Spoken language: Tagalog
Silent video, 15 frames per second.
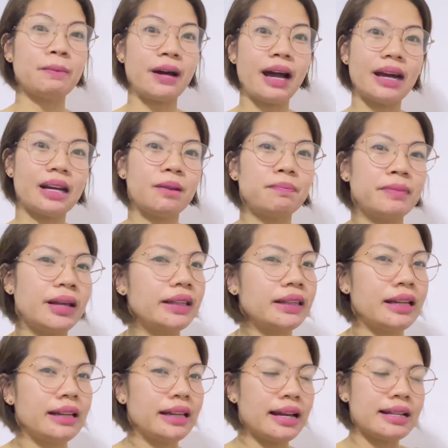pangarap
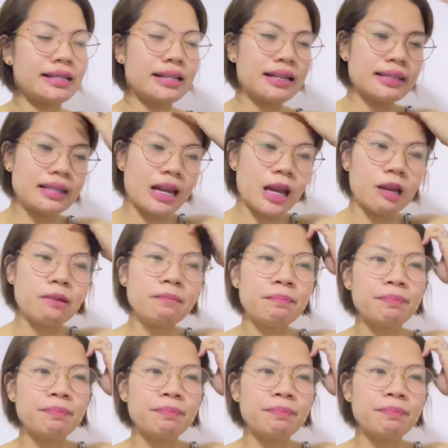natin guys kasi